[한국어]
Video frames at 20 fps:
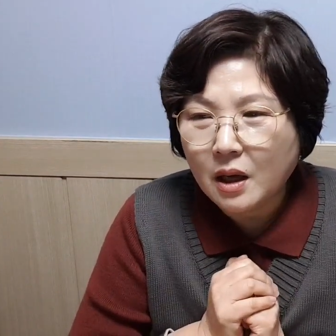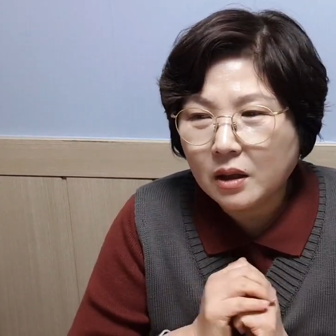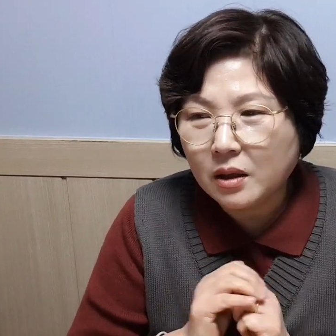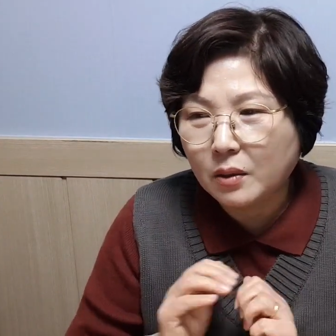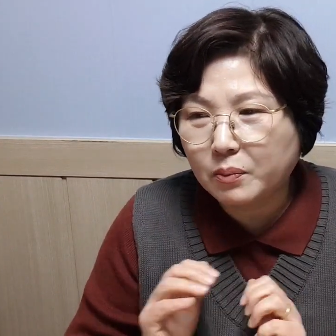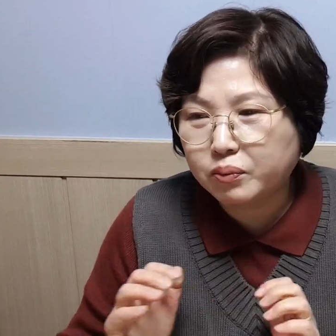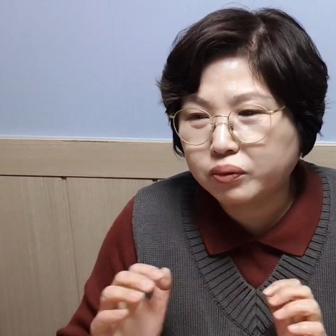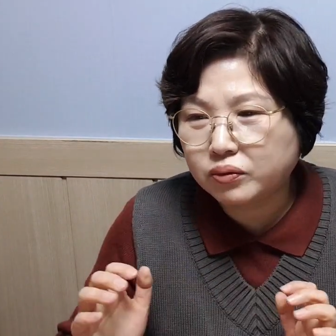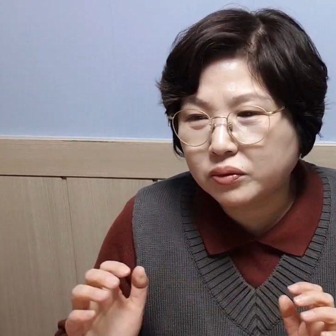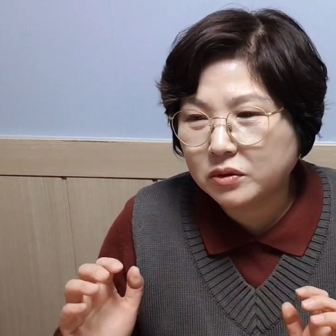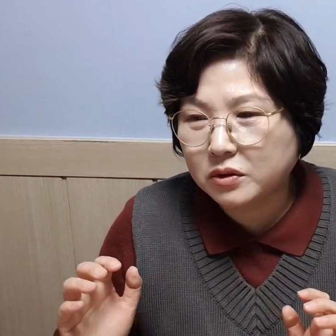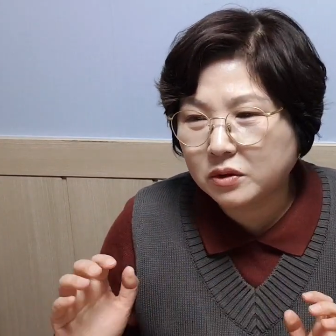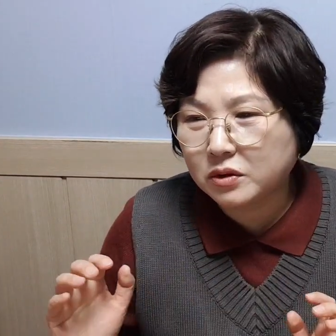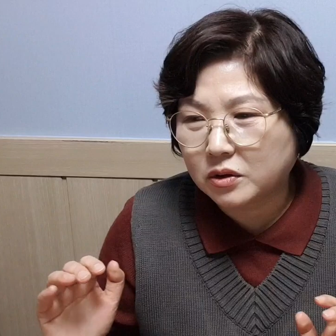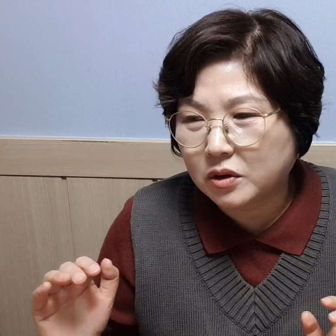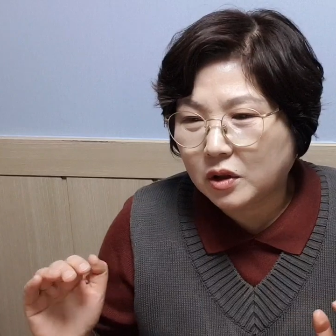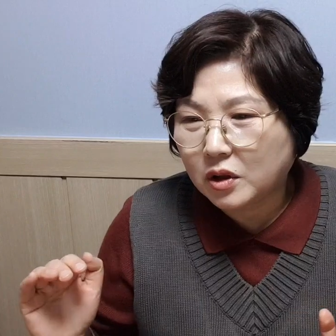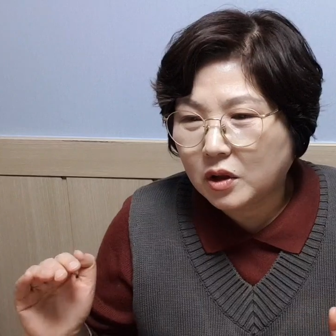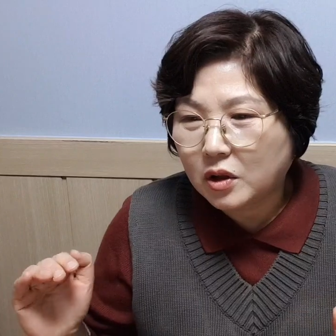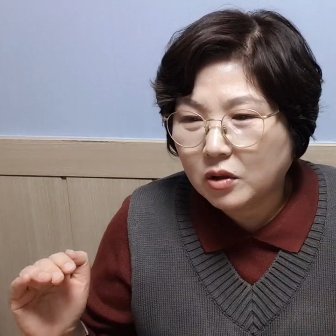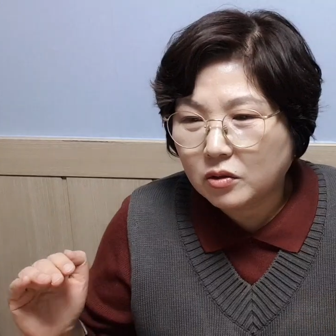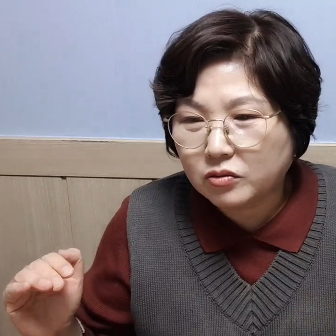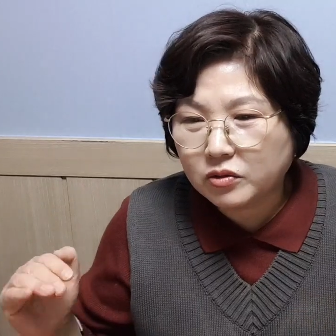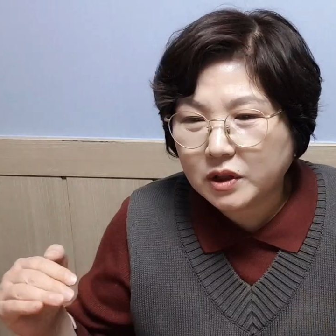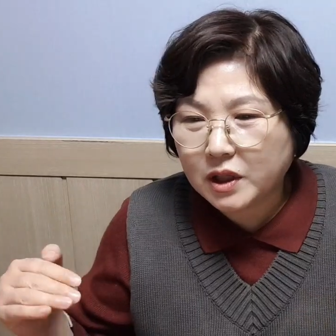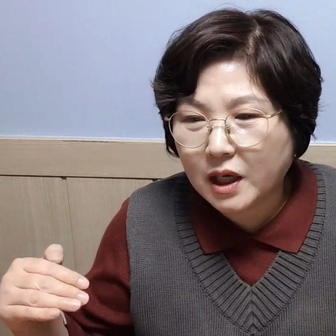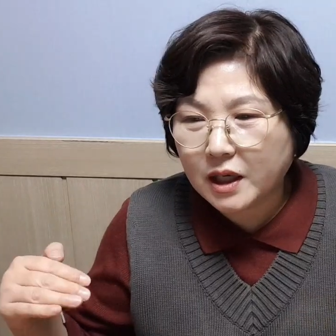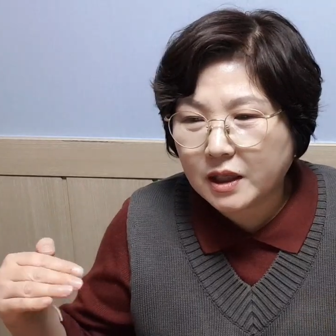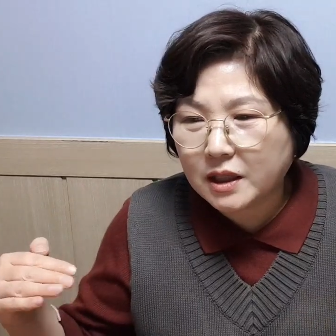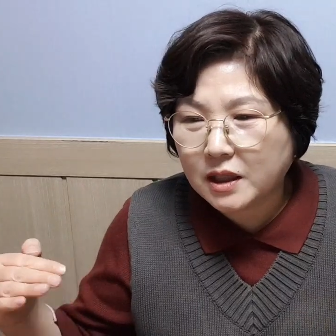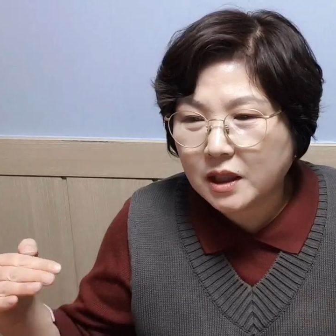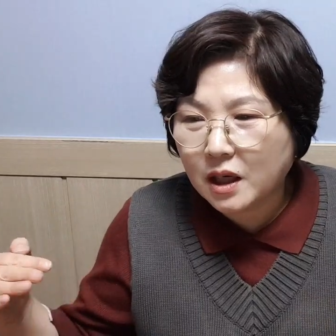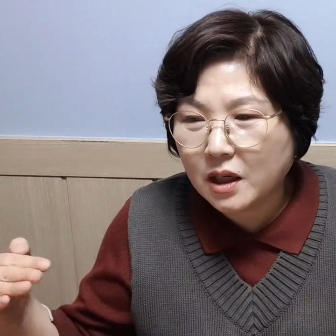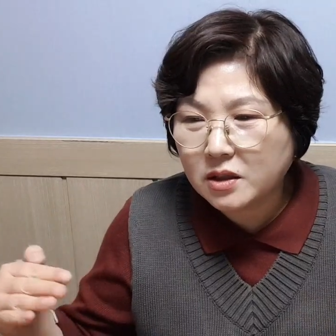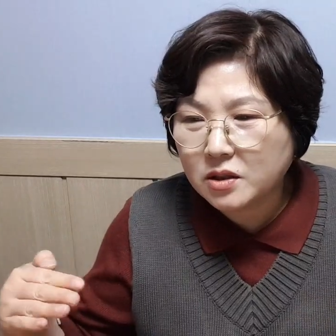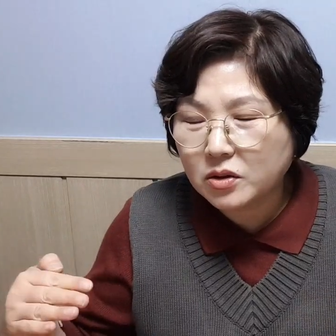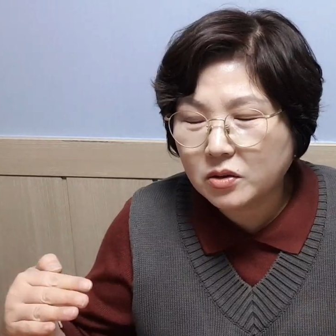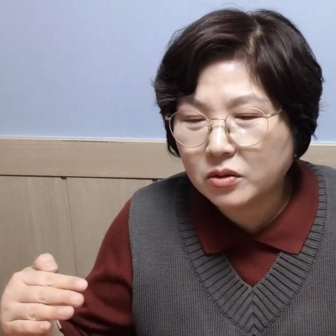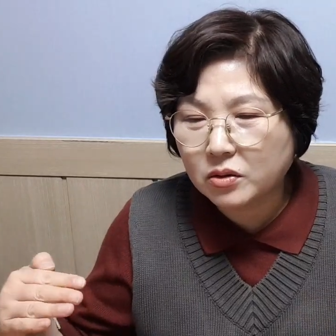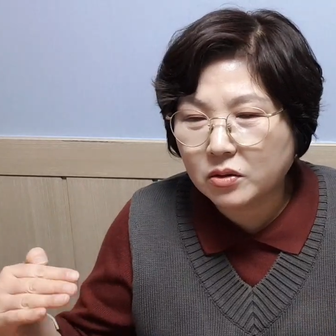근데 불은 우리가
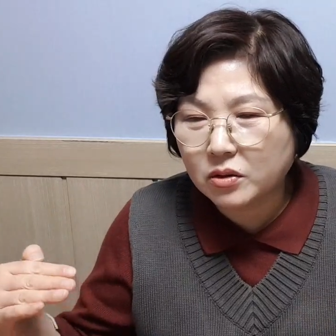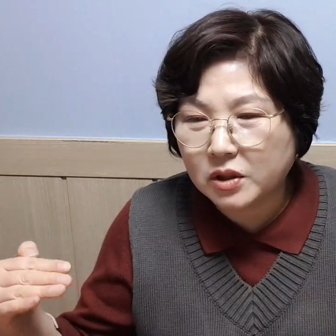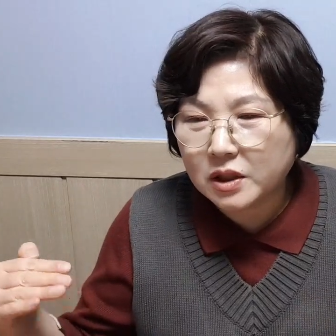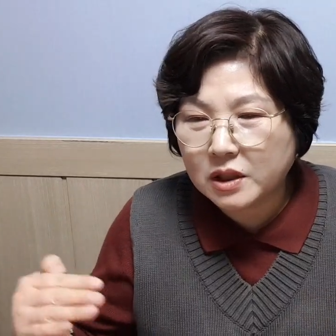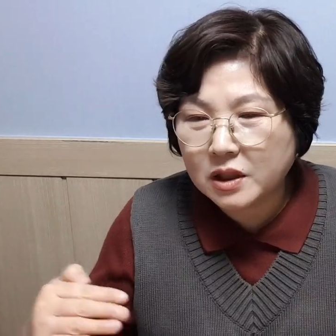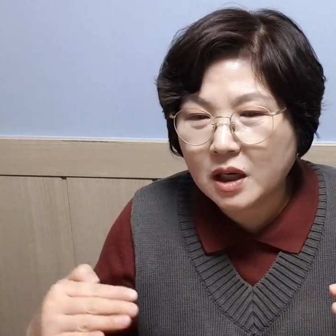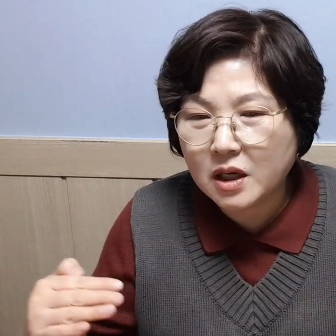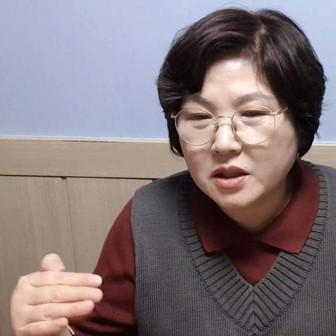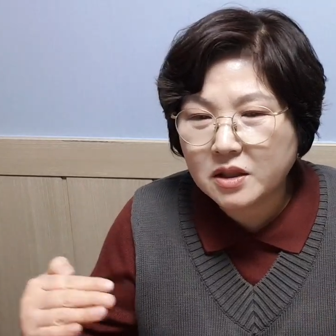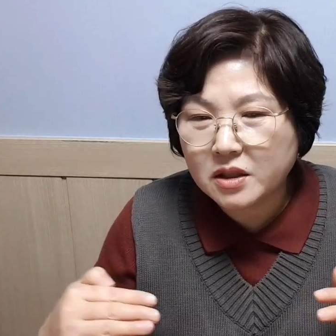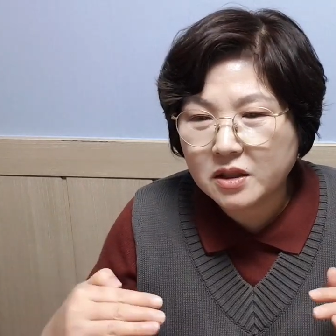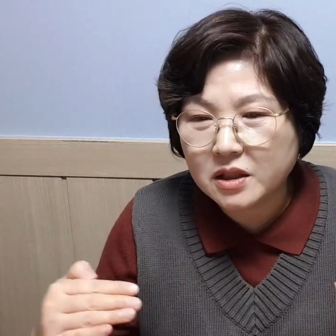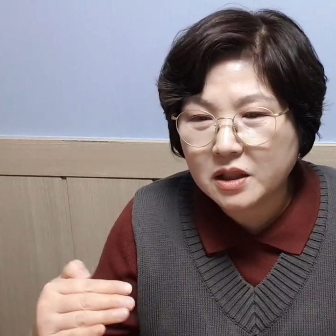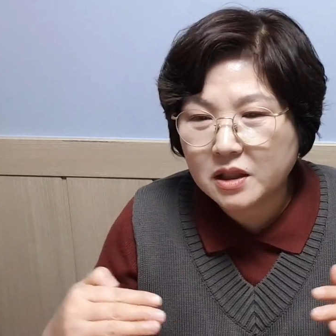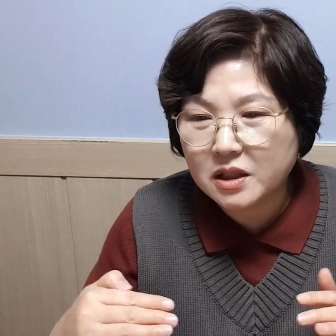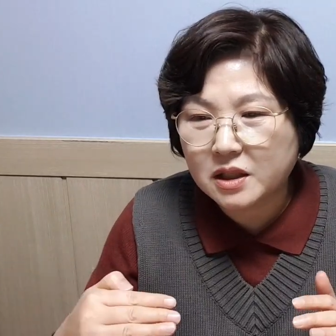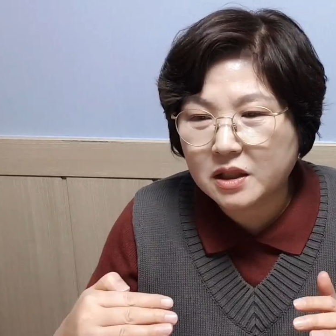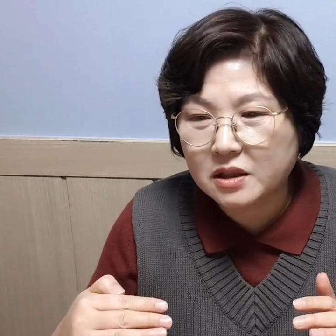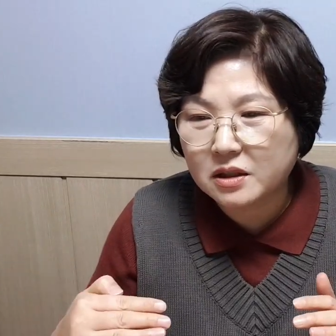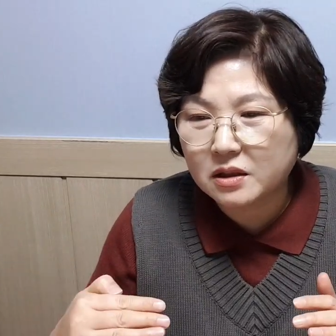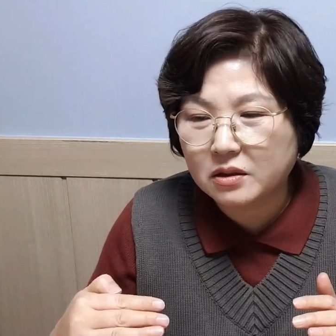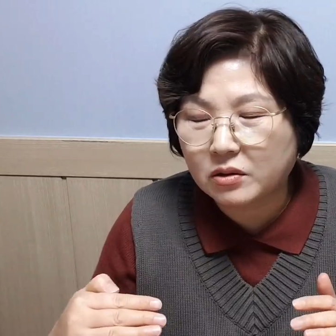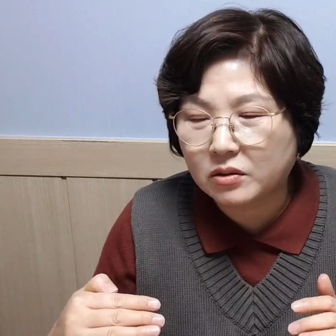인간적으로 인간적인 기,